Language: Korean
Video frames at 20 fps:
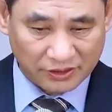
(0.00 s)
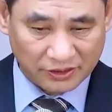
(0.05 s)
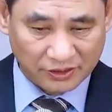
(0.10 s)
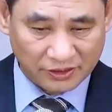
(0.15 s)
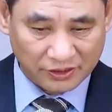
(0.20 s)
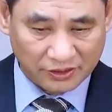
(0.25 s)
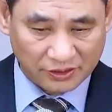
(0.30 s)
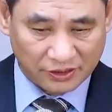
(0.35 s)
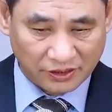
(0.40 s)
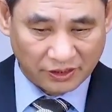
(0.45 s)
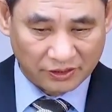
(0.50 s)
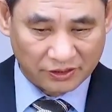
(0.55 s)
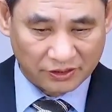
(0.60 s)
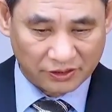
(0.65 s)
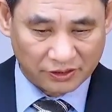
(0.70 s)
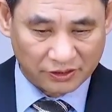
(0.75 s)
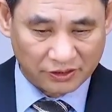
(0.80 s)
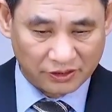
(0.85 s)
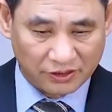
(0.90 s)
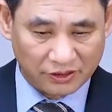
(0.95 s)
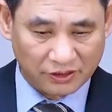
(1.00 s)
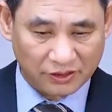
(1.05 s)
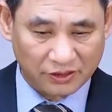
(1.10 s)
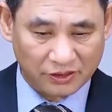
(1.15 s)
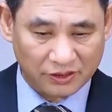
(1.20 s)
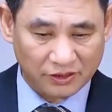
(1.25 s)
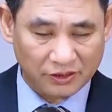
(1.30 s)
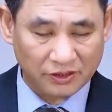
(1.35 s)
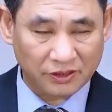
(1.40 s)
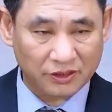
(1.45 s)
그래서 이
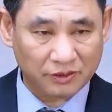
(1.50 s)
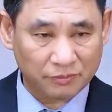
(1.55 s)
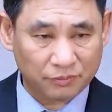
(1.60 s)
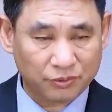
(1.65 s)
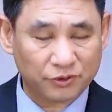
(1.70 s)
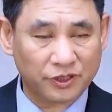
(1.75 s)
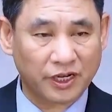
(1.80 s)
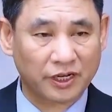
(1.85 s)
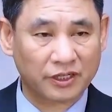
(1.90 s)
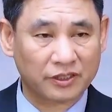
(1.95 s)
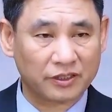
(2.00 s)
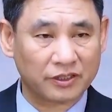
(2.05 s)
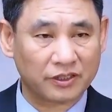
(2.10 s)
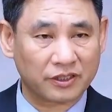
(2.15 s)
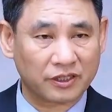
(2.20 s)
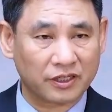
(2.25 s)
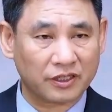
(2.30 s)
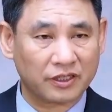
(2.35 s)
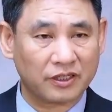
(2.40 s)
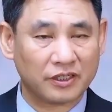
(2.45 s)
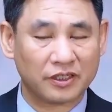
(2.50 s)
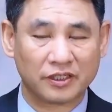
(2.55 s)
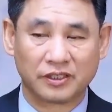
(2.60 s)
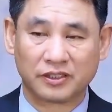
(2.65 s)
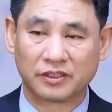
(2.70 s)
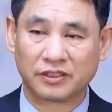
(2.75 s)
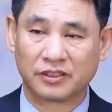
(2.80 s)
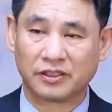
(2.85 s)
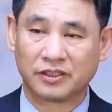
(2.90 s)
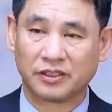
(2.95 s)
분의 그
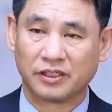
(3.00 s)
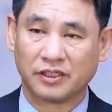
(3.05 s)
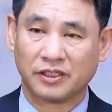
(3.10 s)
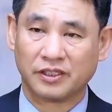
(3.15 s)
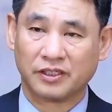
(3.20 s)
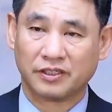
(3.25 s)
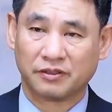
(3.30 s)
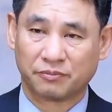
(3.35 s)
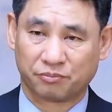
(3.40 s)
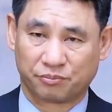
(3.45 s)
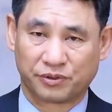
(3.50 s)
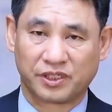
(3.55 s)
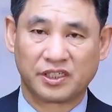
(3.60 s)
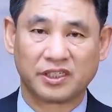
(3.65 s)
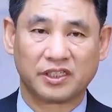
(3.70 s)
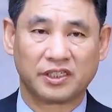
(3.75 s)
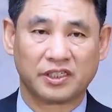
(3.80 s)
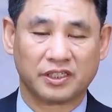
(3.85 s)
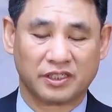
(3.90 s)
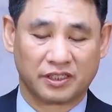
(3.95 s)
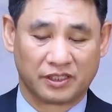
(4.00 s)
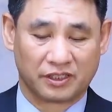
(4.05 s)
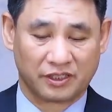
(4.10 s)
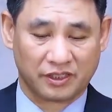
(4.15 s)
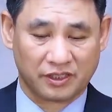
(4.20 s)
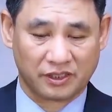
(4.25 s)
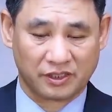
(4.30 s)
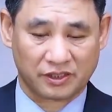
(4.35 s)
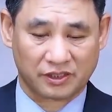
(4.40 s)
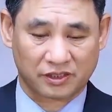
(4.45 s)
흘린 피,
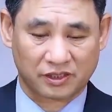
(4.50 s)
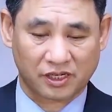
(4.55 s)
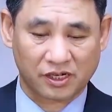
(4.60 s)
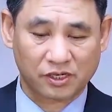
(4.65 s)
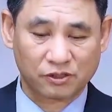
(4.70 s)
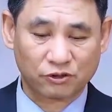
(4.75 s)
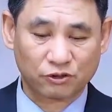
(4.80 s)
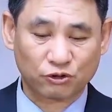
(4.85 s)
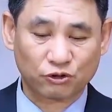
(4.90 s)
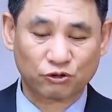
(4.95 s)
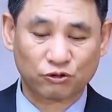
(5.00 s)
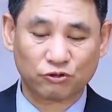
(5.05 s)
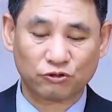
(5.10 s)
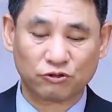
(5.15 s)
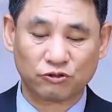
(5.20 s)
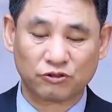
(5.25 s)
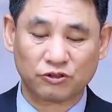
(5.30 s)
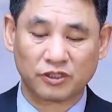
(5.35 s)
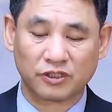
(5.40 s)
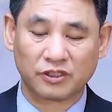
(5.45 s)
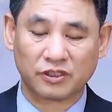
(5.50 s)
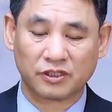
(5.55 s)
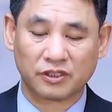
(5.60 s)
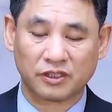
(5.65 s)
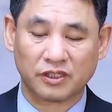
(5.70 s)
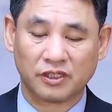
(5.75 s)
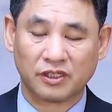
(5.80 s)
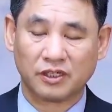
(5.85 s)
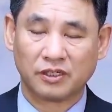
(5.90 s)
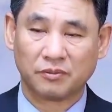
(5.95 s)
이 생수를
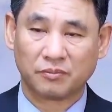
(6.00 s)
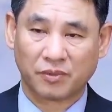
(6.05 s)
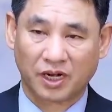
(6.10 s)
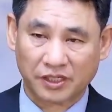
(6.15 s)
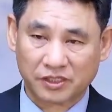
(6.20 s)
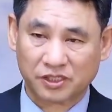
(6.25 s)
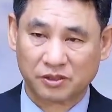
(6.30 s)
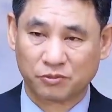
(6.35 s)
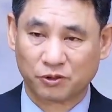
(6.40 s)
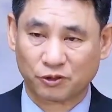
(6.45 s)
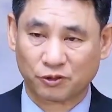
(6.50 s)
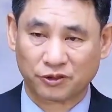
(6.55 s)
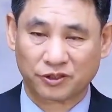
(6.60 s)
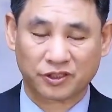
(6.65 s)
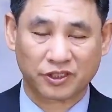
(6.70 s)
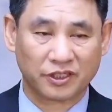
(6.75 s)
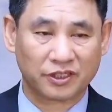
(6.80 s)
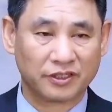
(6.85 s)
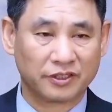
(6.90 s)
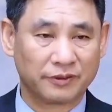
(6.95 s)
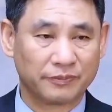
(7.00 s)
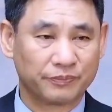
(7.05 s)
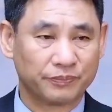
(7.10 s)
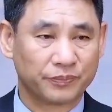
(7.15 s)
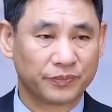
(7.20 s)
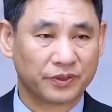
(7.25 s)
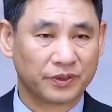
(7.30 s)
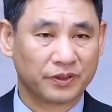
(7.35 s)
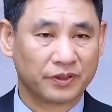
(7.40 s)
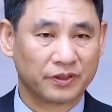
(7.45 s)
마심으로써
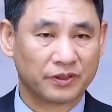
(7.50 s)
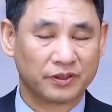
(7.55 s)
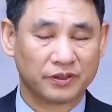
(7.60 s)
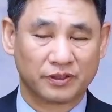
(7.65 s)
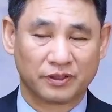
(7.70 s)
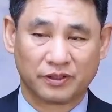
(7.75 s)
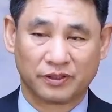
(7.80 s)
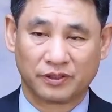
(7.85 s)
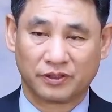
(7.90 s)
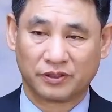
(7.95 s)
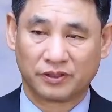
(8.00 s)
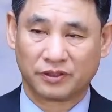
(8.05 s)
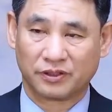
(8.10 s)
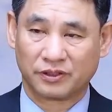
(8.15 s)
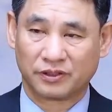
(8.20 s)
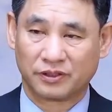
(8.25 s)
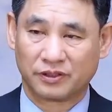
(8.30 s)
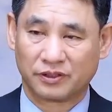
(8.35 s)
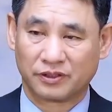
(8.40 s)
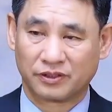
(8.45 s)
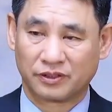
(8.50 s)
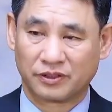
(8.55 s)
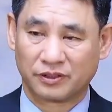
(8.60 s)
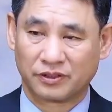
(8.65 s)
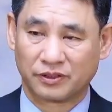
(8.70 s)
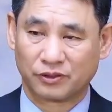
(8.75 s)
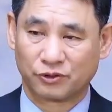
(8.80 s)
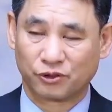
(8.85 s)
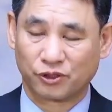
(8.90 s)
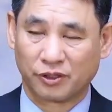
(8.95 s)
어,
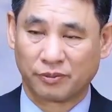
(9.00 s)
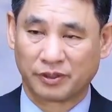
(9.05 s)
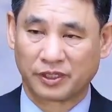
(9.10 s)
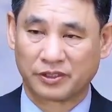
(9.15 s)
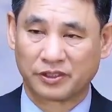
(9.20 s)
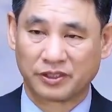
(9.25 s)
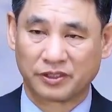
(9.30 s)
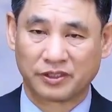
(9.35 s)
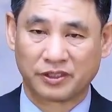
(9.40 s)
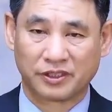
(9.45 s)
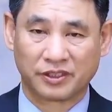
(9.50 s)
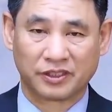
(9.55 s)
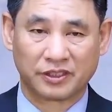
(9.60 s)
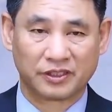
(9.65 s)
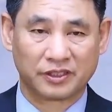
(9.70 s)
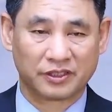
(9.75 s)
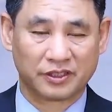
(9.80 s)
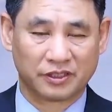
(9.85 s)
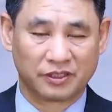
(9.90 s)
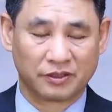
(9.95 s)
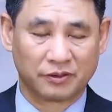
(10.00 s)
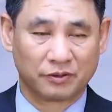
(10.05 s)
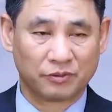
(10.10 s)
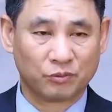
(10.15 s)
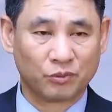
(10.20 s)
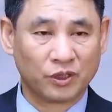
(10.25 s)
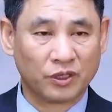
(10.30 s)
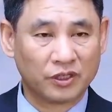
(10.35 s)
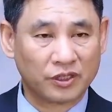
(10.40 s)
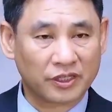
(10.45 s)
주의 백성들이
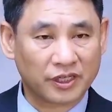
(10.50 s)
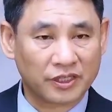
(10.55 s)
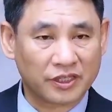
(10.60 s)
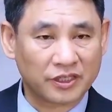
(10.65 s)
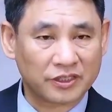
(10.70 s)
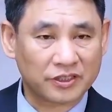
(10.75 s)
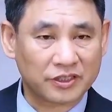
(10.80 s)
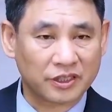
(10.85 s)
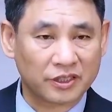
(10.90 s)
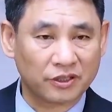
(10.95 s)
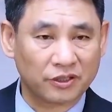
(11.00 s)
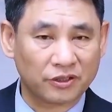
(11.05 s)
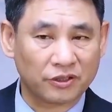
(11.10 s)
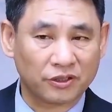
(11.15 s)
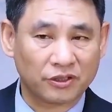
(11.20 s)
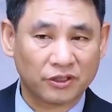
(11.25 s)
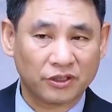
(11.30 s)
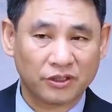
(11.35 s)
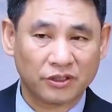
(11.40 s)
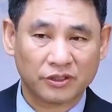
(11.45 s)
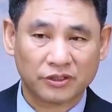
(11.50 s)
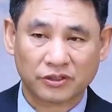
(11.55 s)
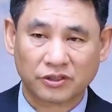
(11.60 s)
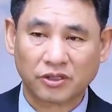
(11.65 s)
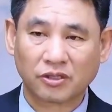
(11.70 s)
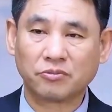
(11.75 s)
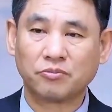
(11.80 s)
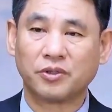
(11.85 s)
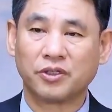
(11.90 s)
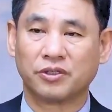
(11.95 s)
뭘 얻게 됐어요?
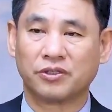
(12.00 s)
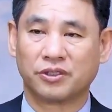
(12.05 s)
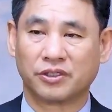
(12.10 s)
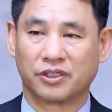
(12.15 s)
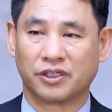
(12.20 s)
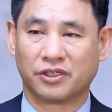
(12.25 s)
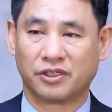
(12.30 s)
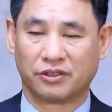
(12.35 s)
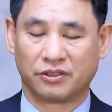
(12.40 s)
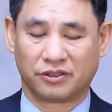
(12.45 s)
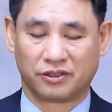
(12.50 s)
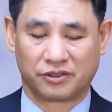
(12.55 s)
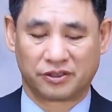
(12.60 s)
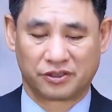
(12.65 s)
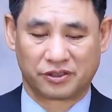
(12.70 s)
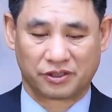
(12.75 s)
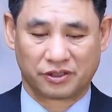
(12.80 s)
생명을 얻게 된 것이에요.